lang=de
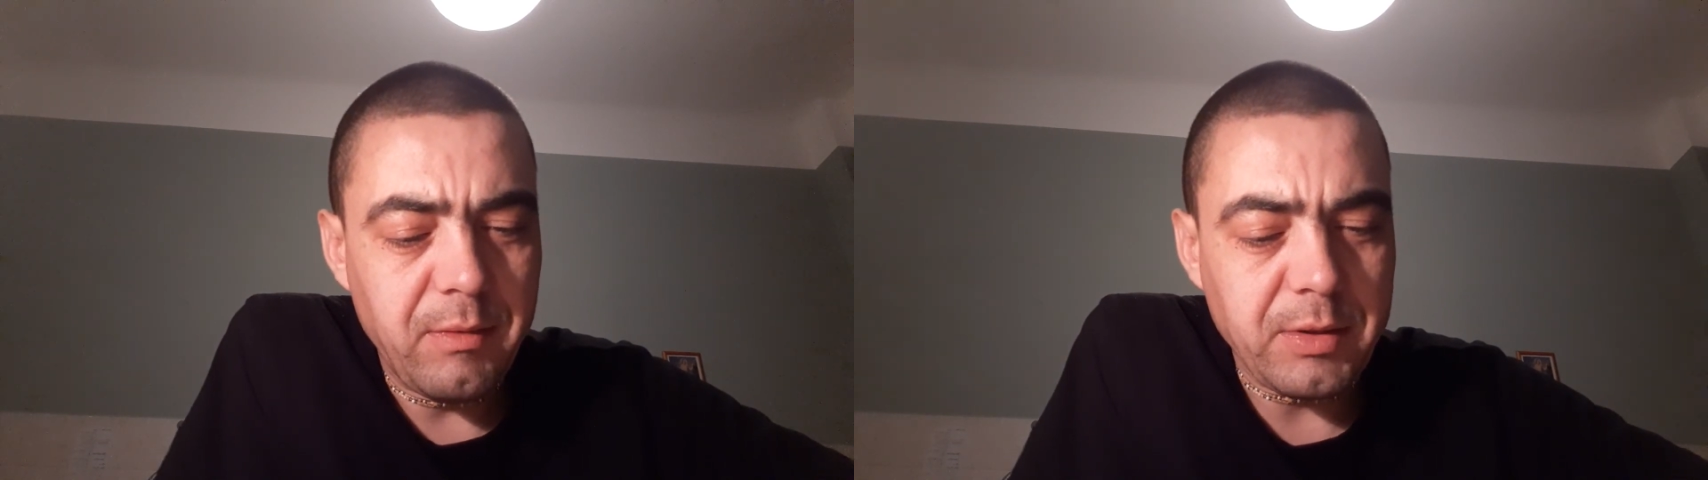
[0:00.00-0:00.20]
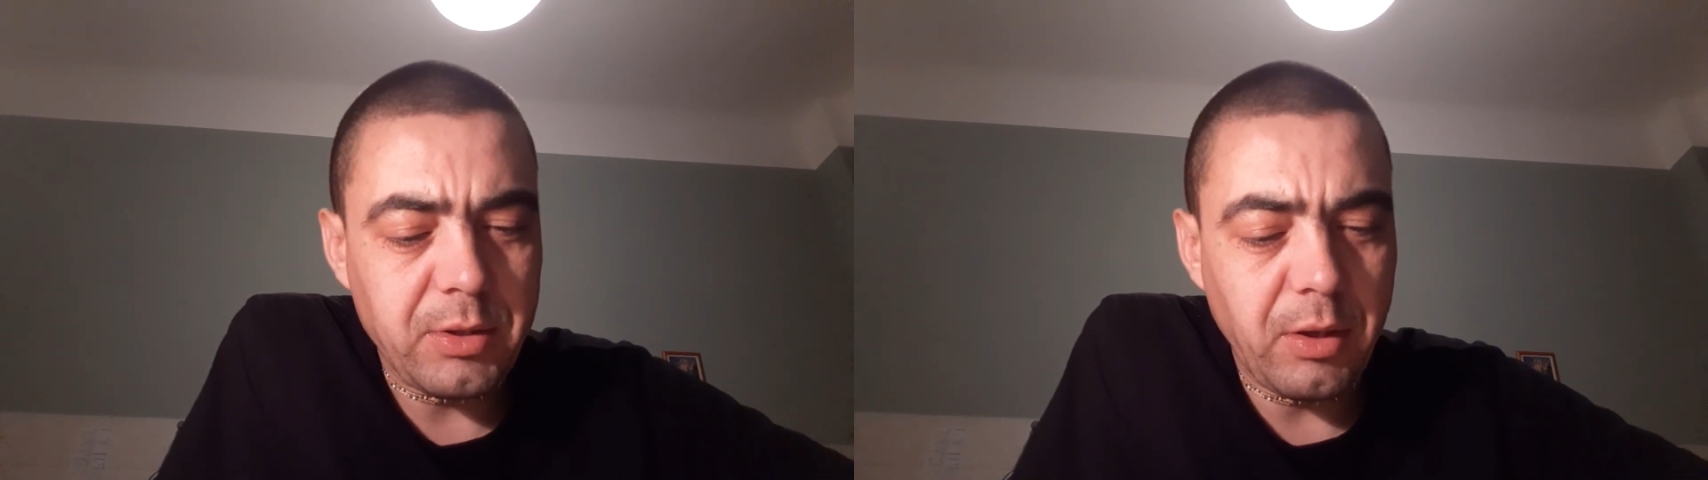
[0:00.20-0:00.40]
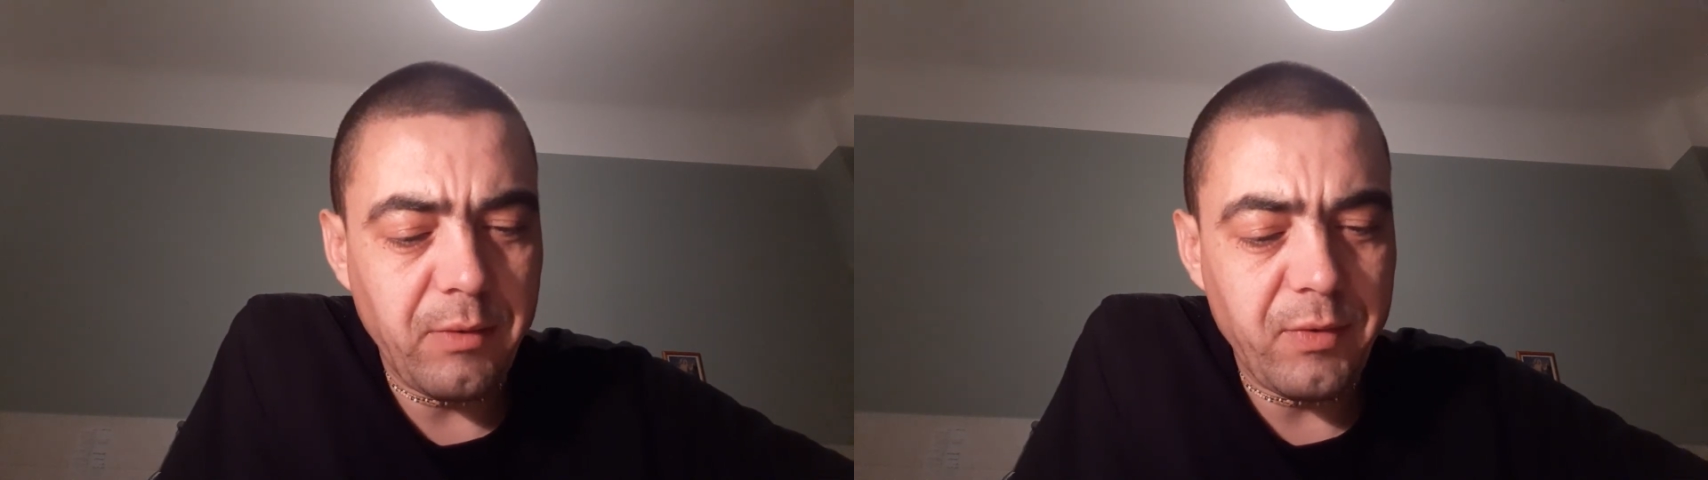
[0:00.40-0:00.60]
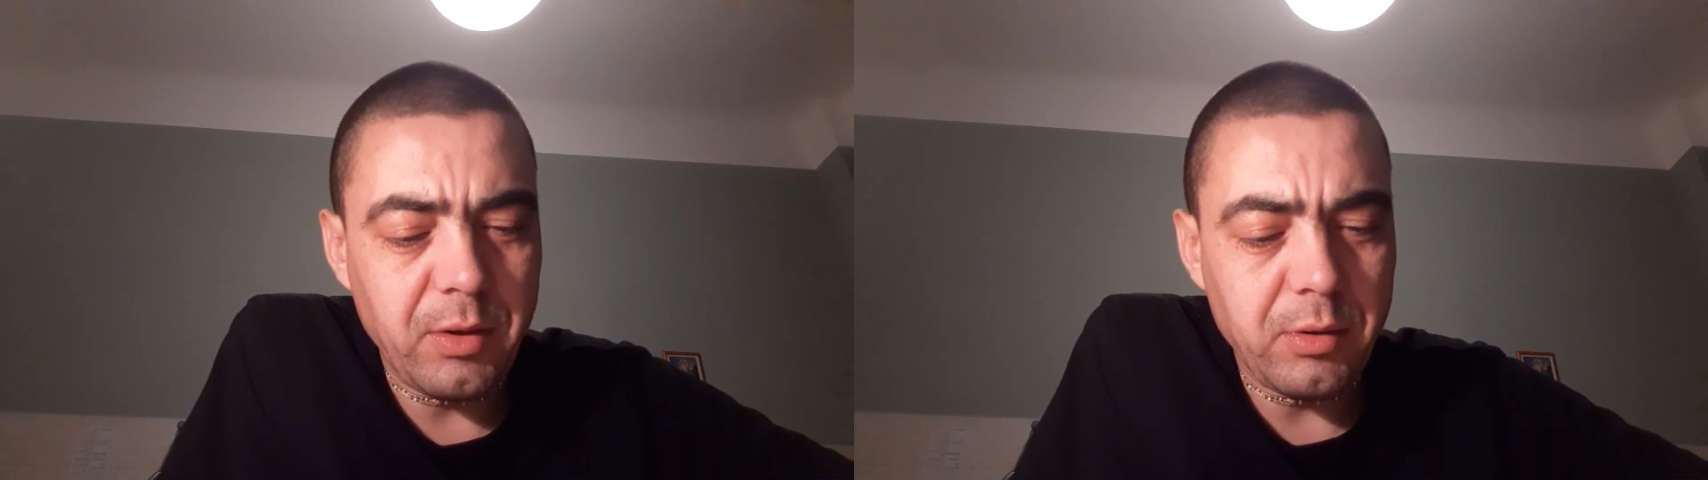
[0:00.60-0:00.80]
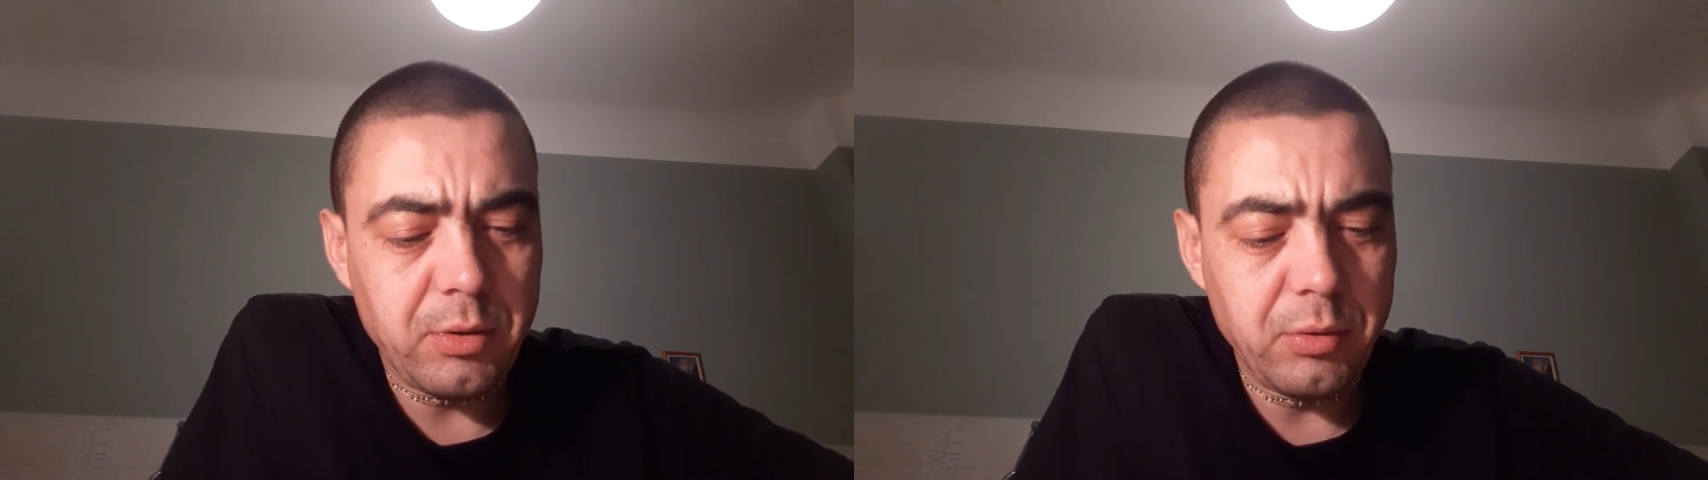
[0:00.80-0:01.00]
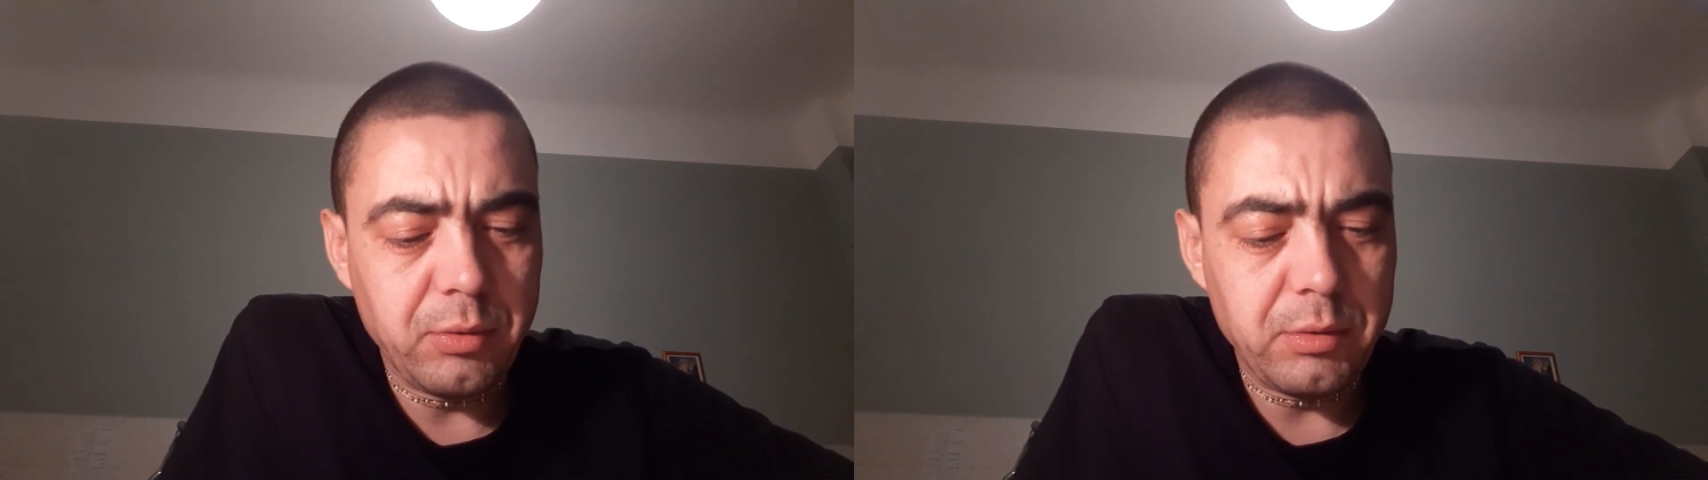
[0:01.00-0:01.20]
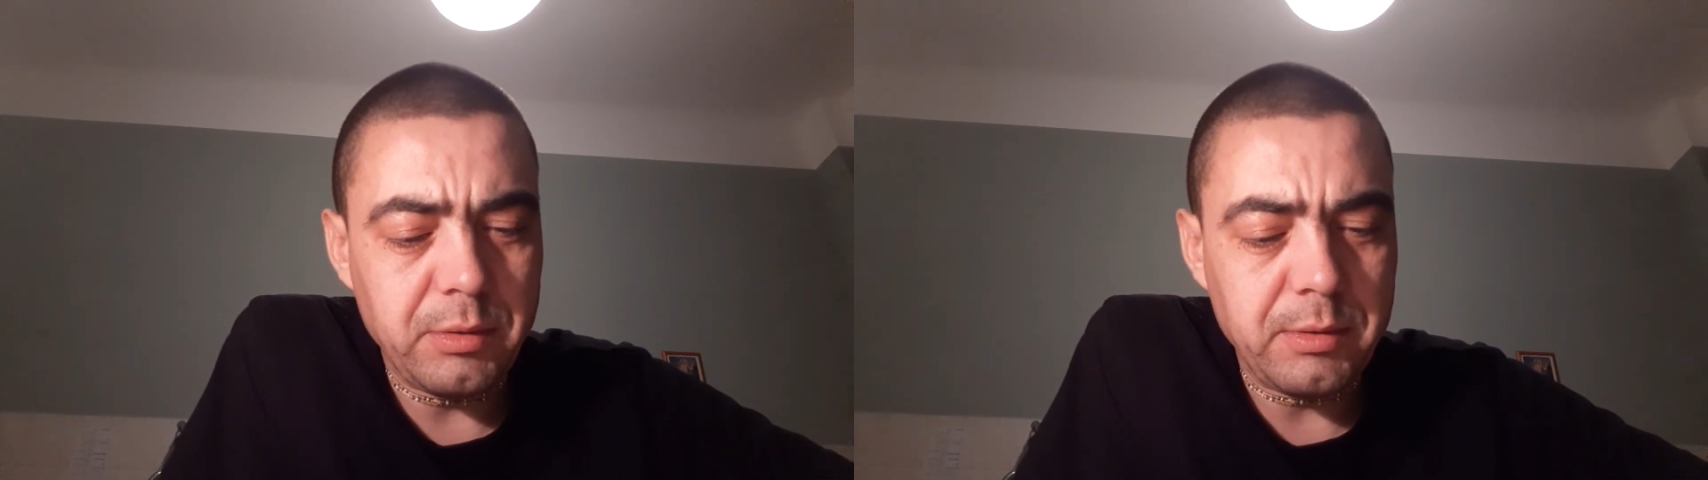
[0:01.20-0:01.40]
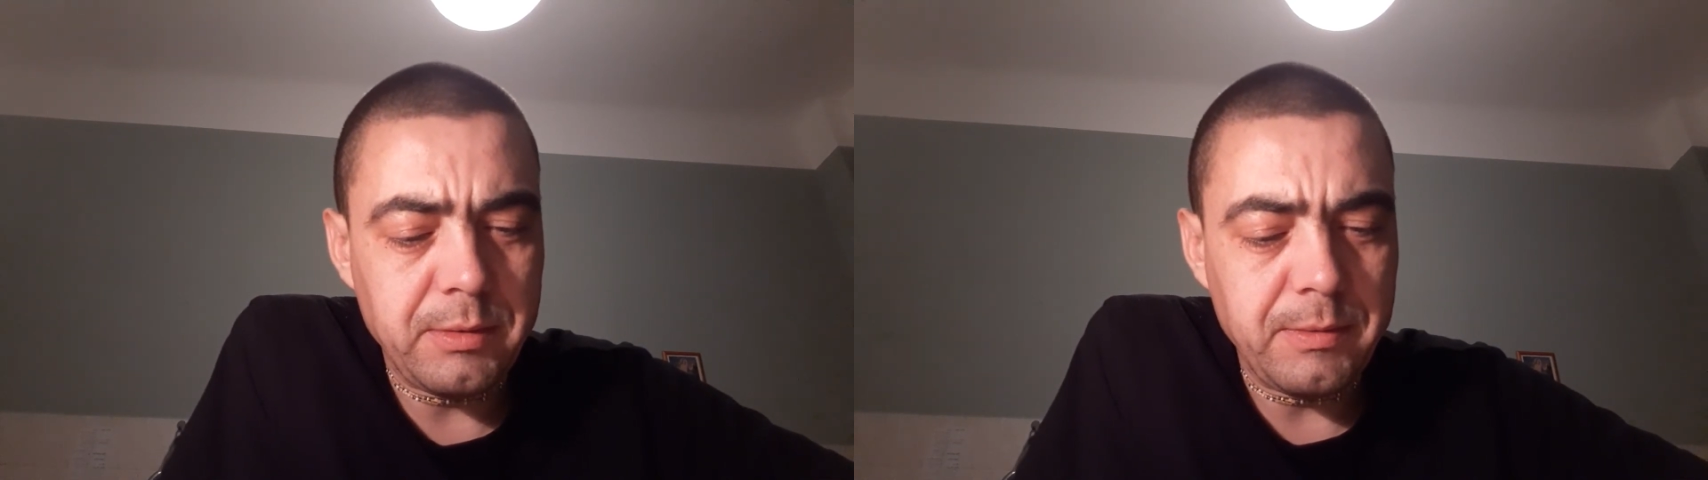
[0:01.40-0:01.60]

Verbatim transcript: Was können wir nur tun?